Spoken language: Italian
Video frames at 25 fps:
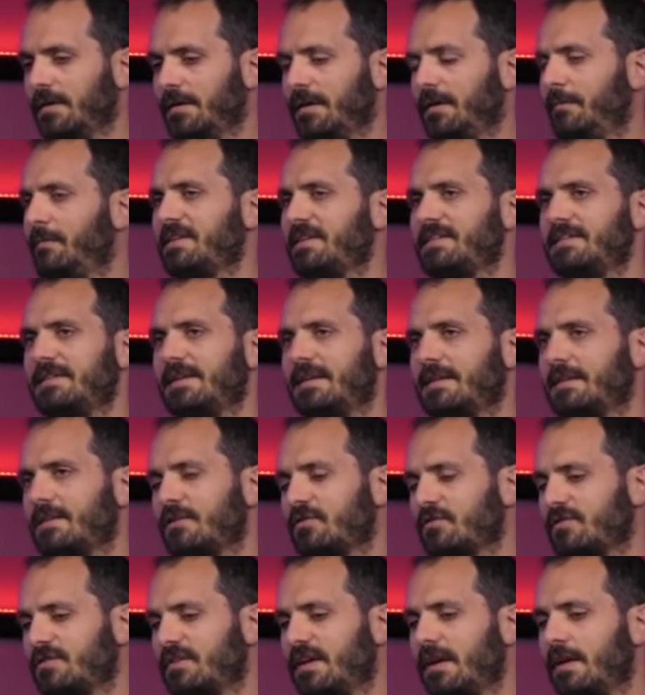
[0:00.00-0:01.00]
Il presidente
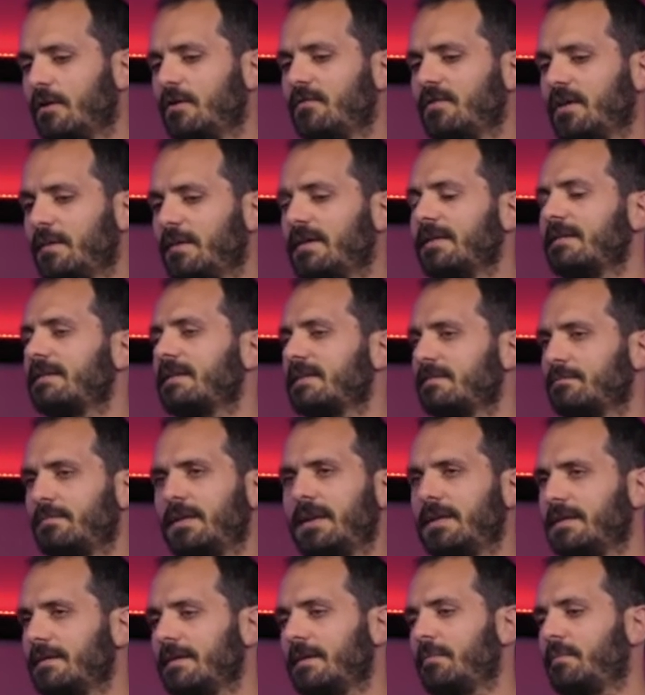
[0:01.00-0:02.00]
Rossiello ovviamente
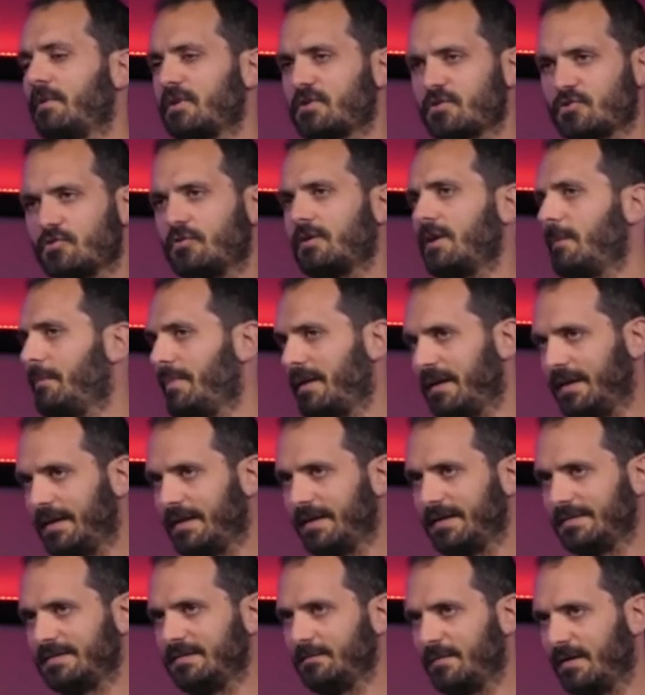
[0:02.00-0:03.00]
splendida persona per
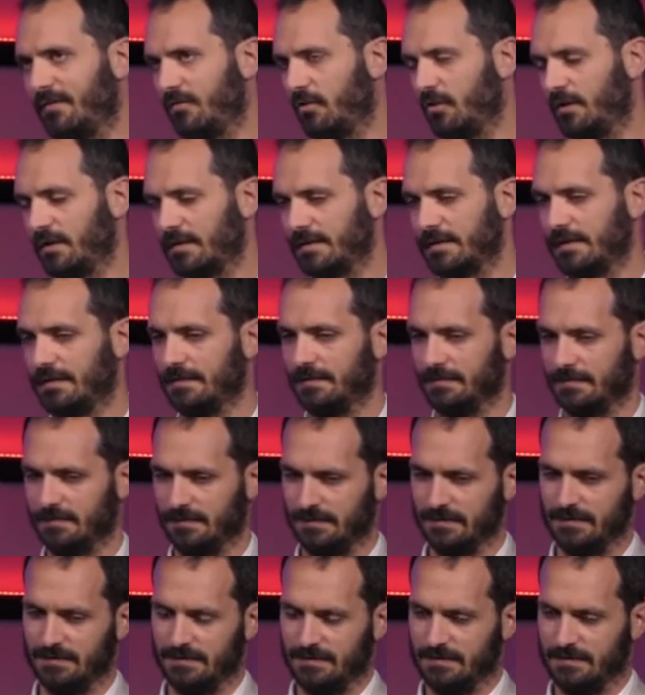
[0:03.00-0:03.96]
l'ennesima volta